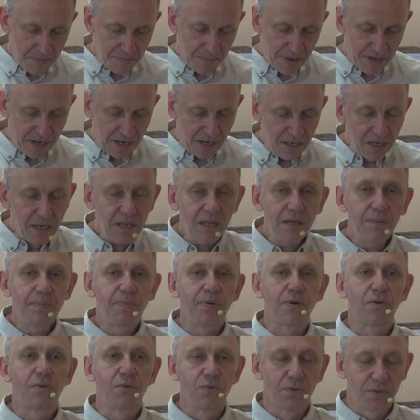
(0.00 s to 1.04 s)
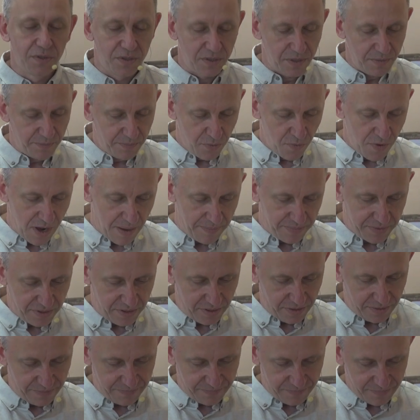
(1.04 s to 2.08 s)
Paralele, pokusy,
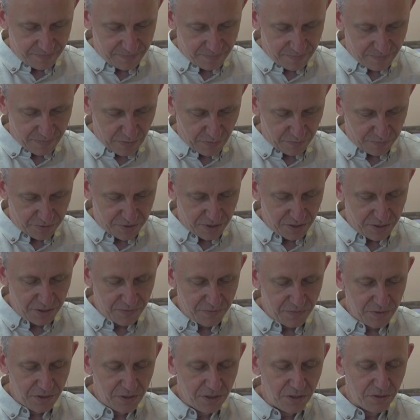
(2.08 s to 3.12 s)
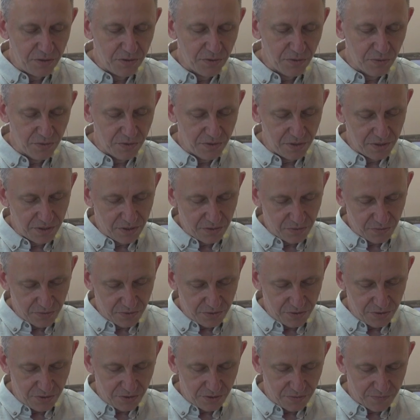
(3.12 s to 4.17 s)
pułapki. W przedziwnych i trudnych już
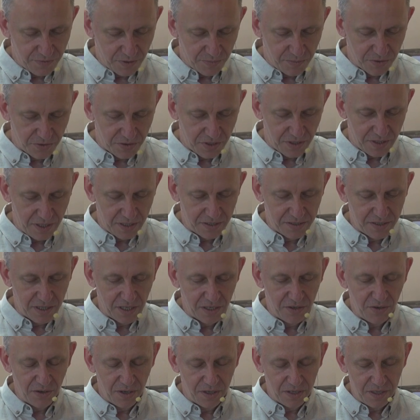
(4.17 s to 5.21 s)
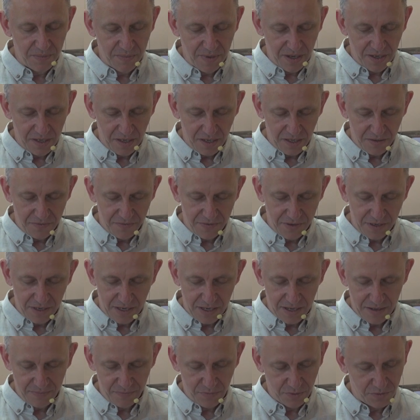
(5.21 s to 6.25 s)
dziś w odbiorze tekstach Joachima
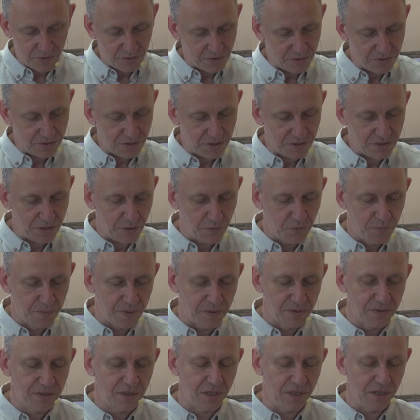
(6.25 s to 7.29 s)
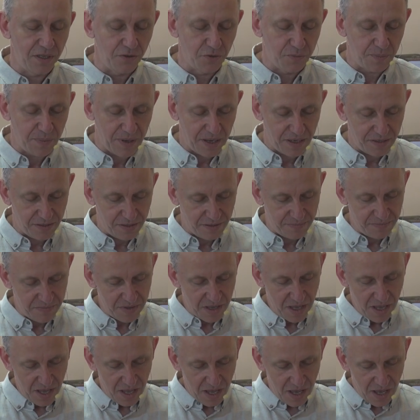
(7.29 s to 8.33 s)
Lelewela dotyczących dziejów Polski i Hiszpanii,
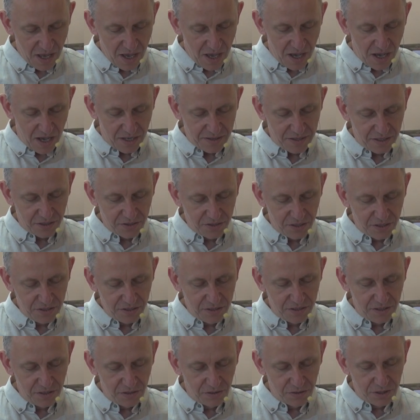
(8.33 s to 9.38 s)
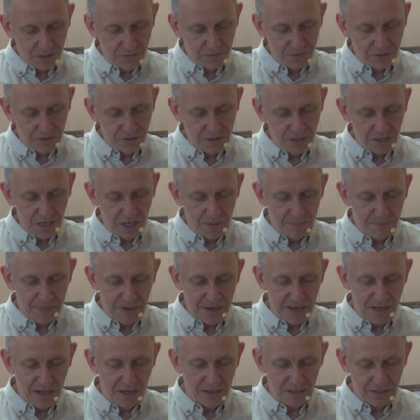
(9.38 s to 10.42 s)
a także istniejących w tych dziejach
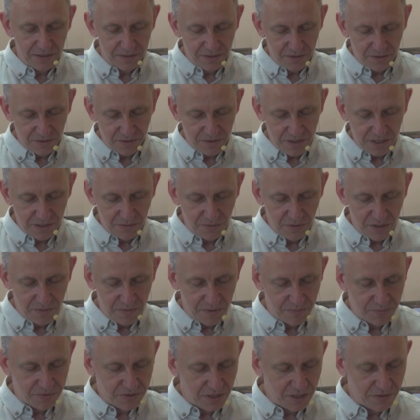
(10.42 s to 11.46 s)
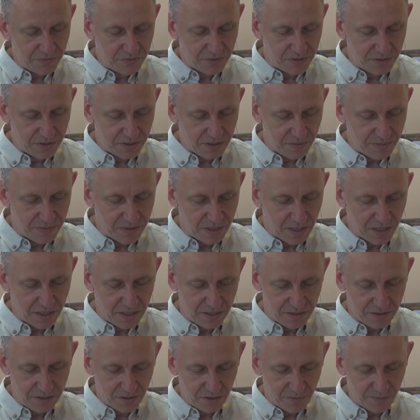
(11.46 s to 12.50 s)
paralel, odnajdujemy przede wszystkim
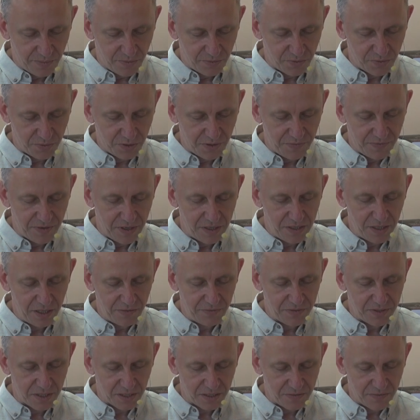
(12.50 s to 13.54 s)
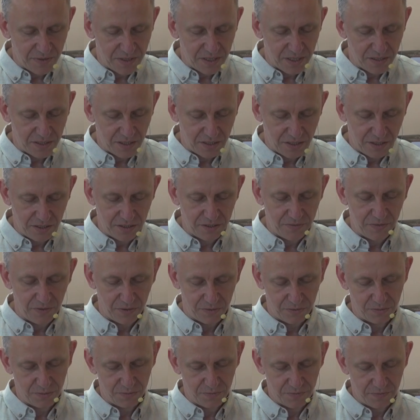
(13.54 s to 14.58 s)
zachętę do poszukiwania i wskazywania takich
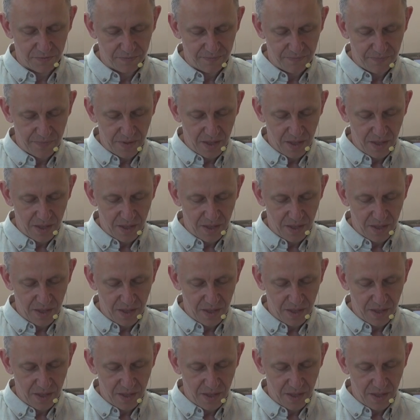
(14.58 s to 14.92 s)
związków.